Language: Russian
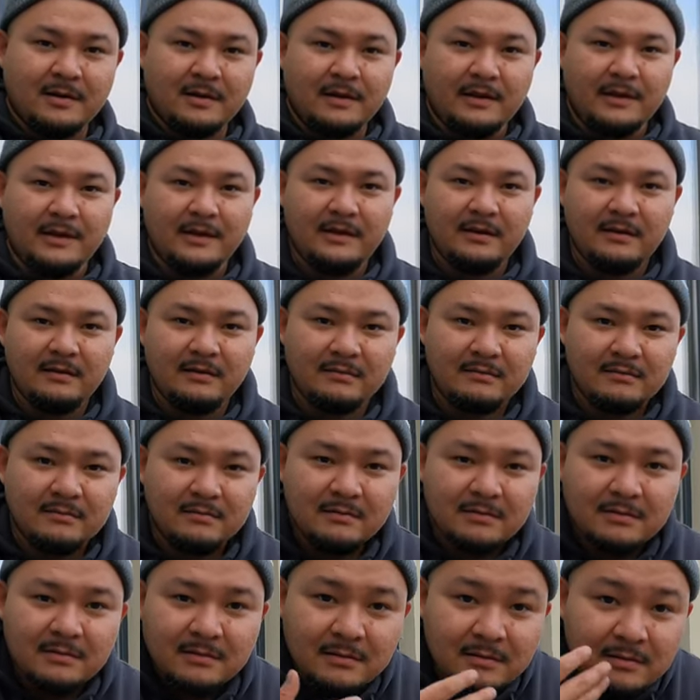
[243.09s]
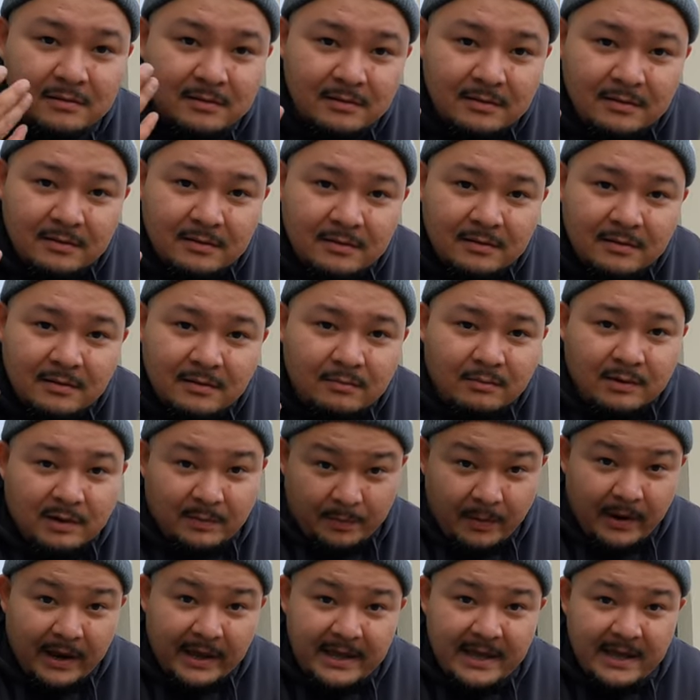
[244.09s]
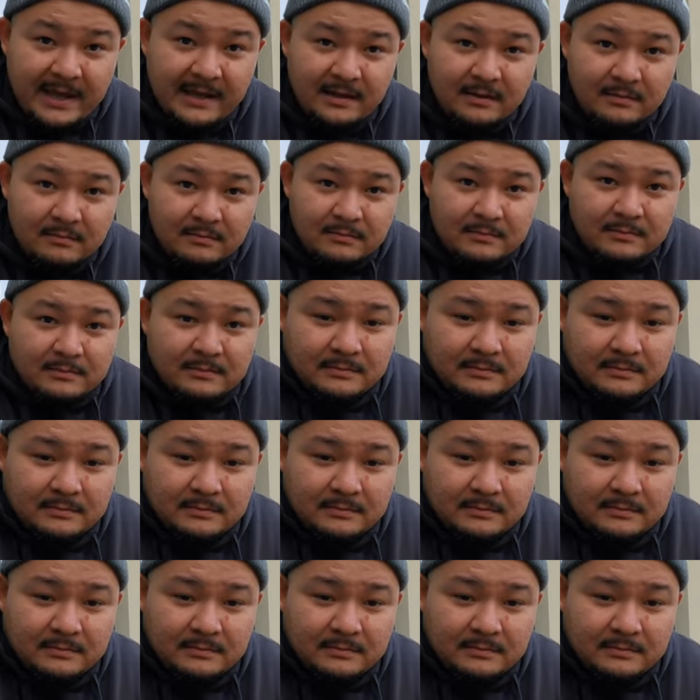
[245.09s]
И мы поедем.